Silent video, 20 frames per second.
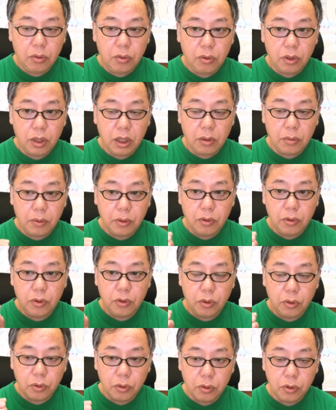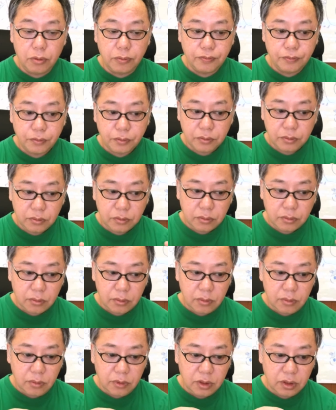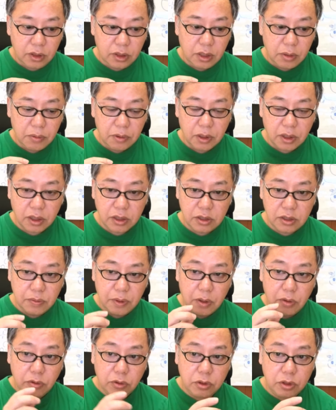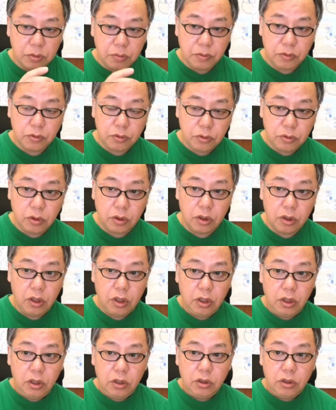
が多ければ多いほど、言ってみたら自分を